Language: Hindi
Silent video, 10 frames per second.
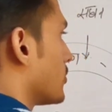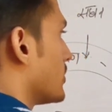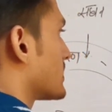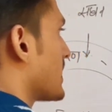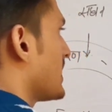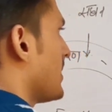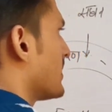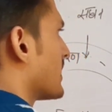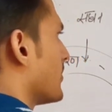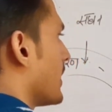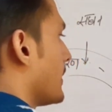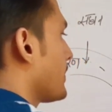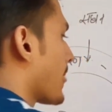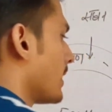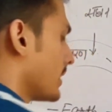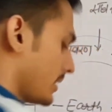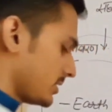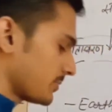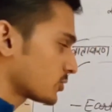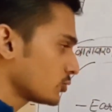तो इसका क्या मतलब है कि
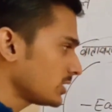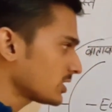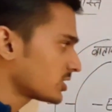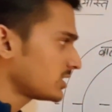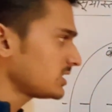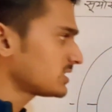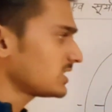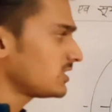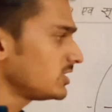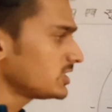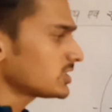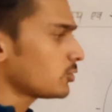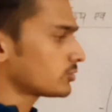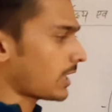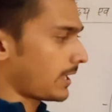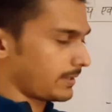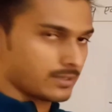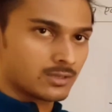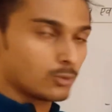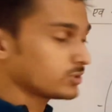जब सूर्य क्षितिज से नीचे होता है
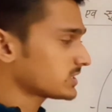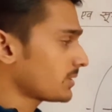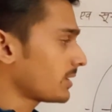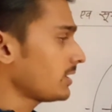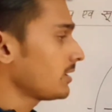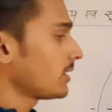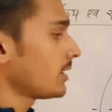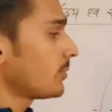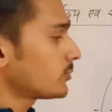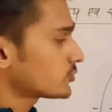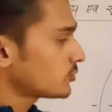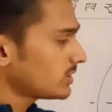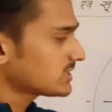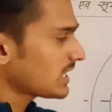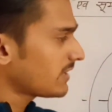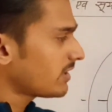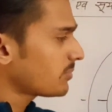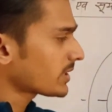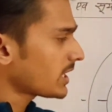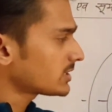उस समय सूर्य से आने वाले
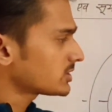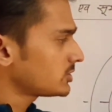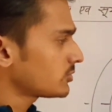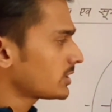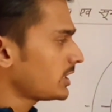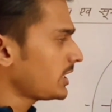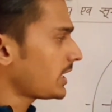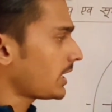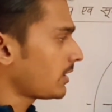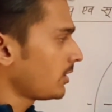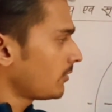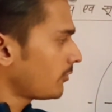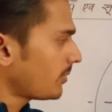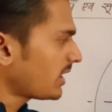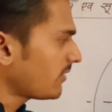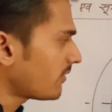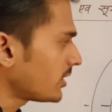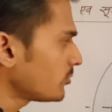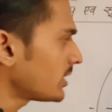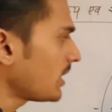प्रकाश की जो किरणें हैं वो हमारे
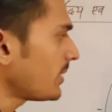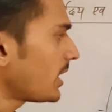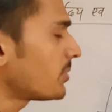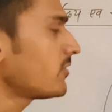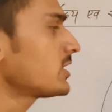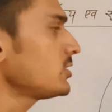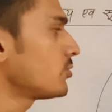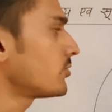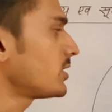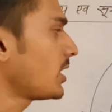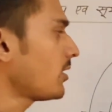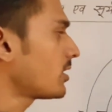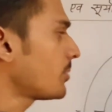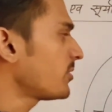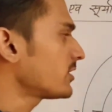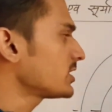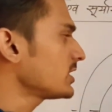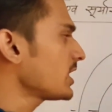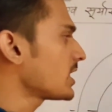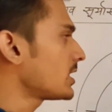वायुमंडल में अपवर्तित होती है और
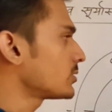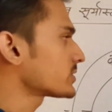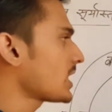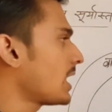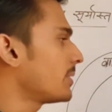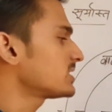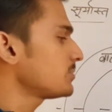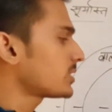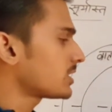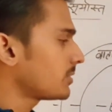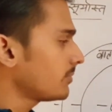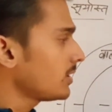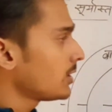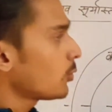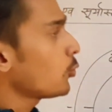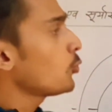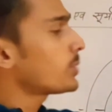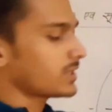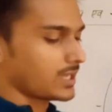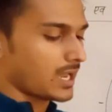अपवर्तन के कारण उसका आभासी प्रतिबिंब
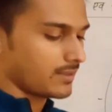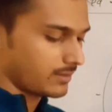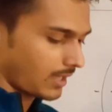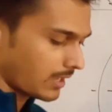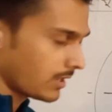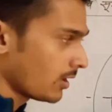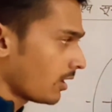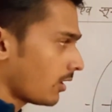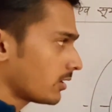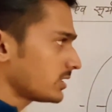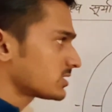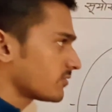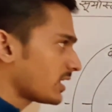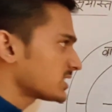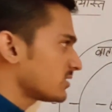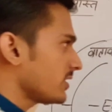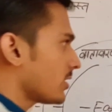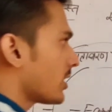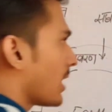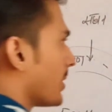ऊपर दिखाई देता है और इस वास्तविक
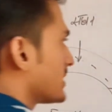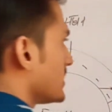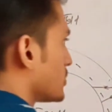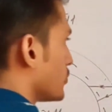और आभासी